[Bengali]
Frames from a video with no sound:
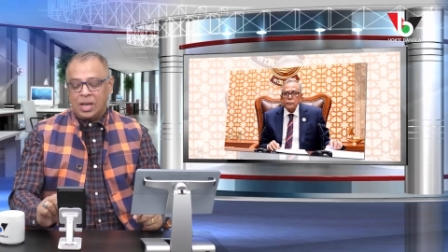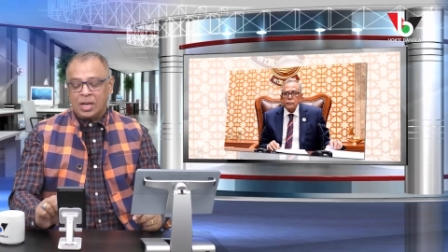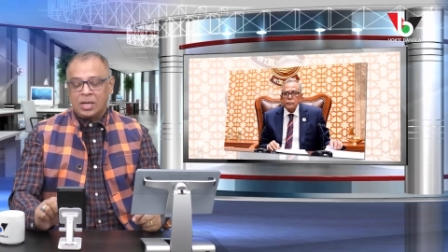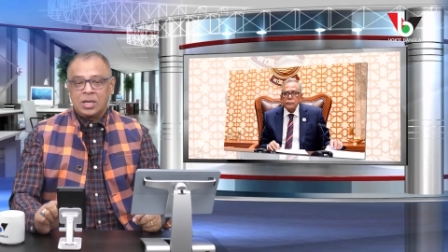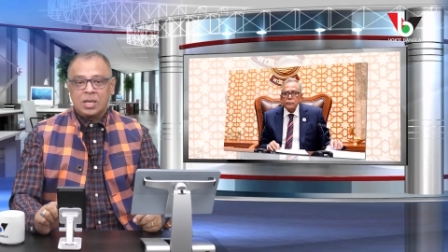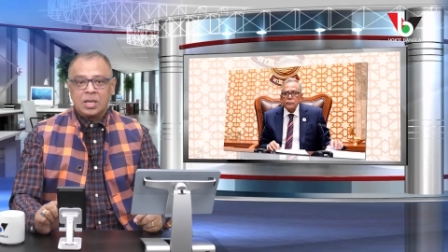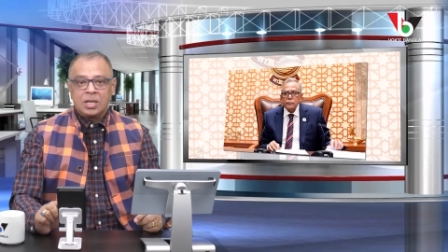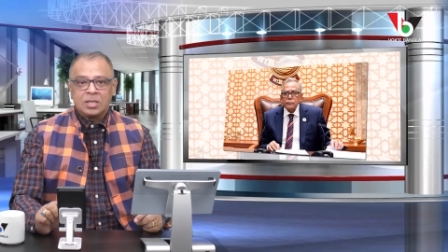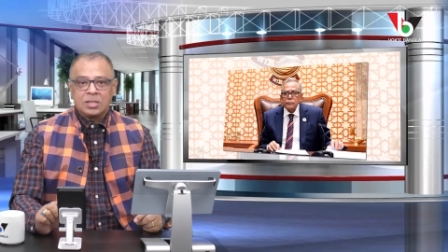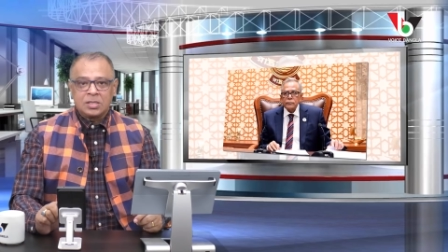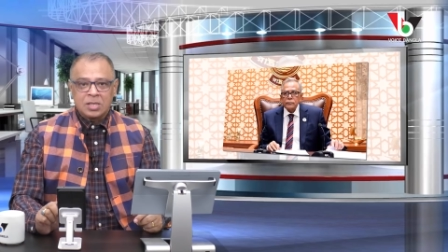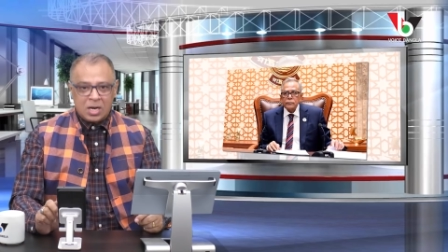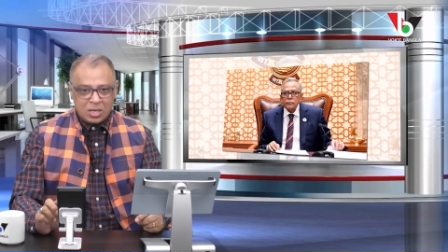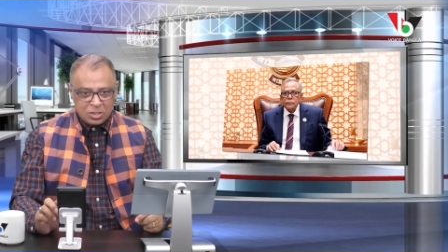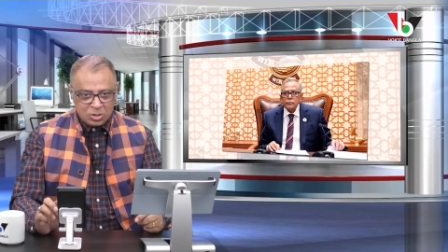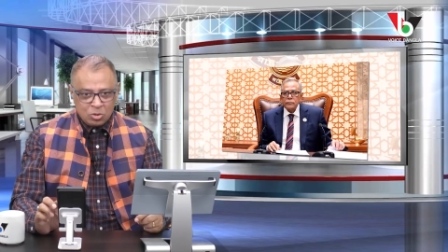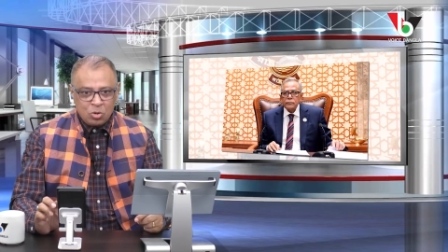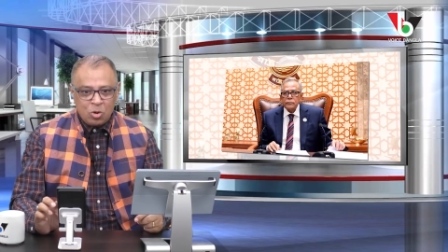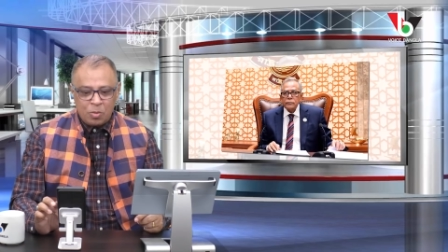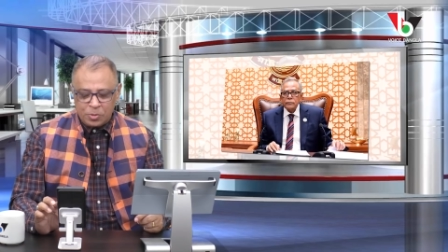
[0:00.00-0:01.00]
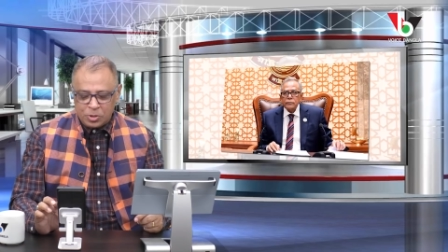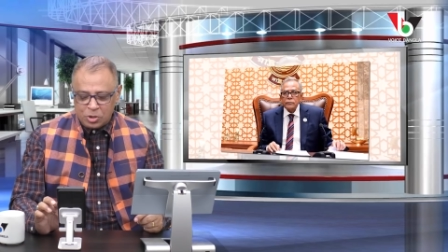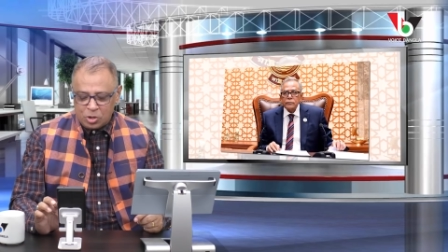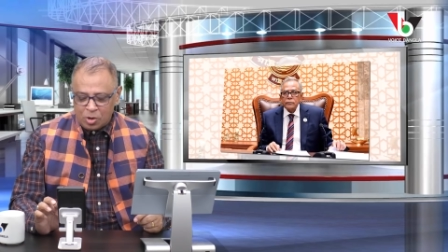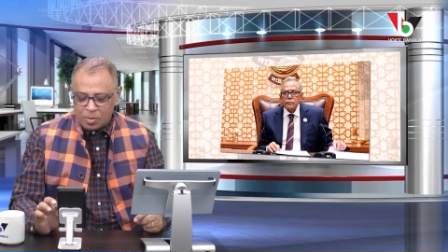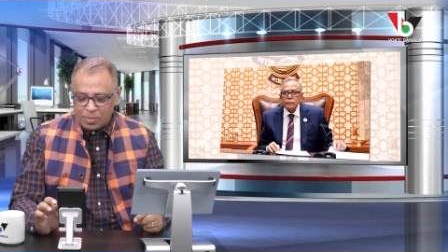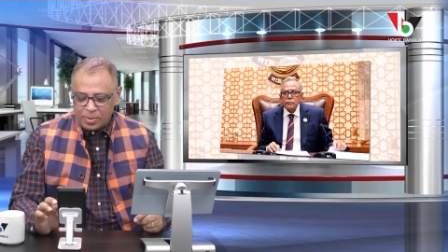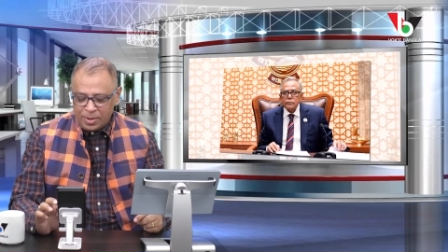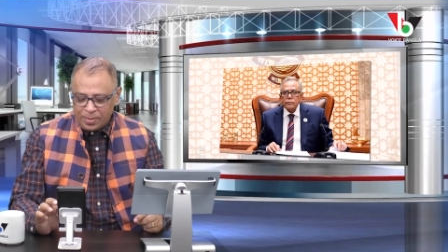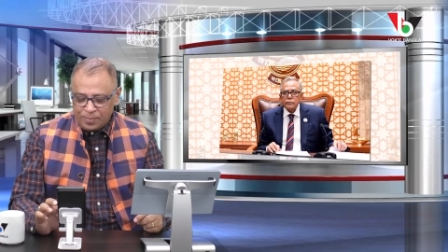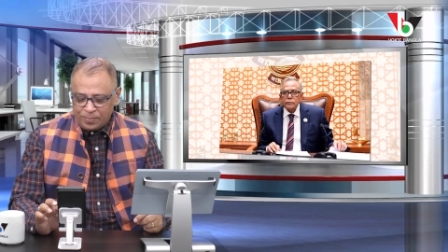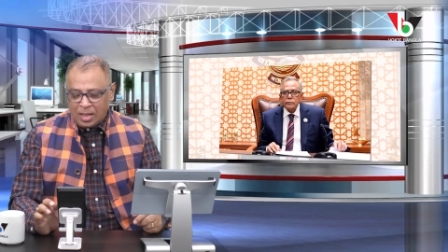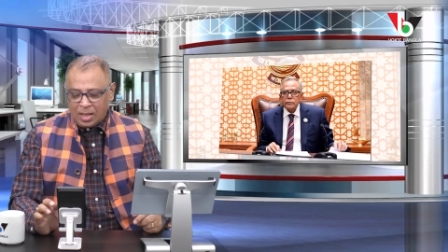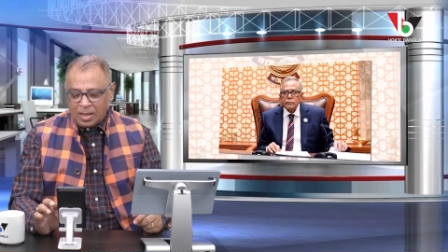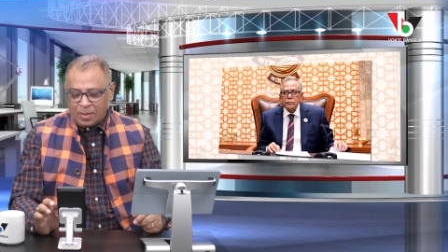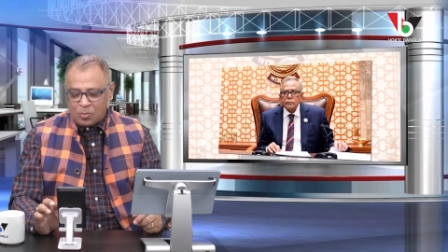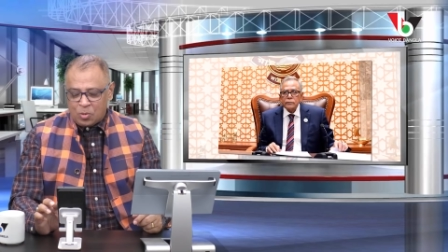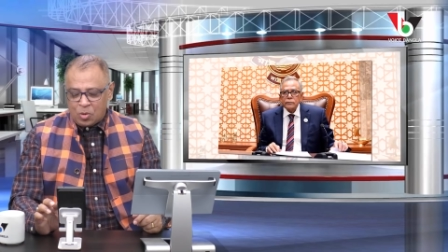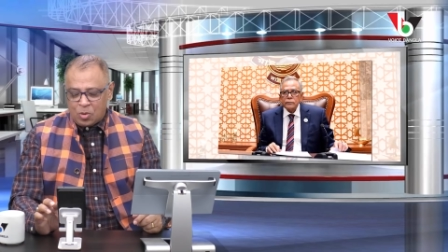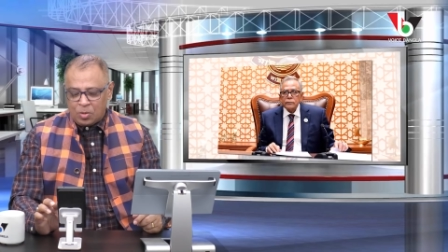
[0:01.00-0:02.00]
একটি সার্চ কমিটি হবে
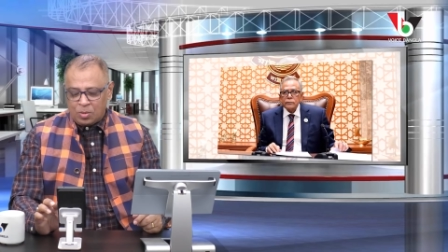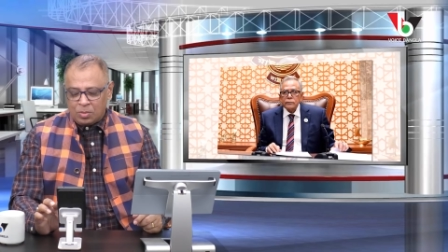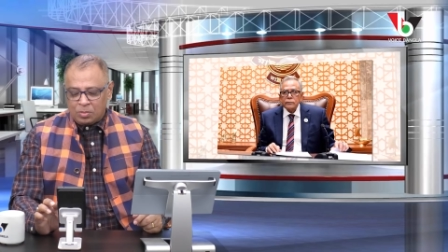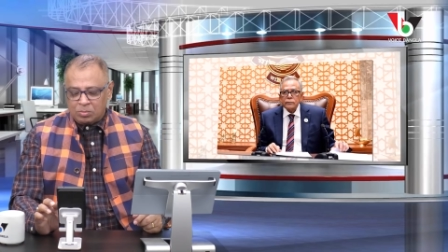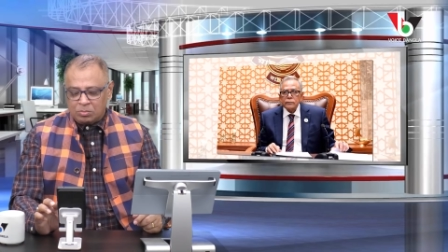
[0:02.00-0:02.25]
এবং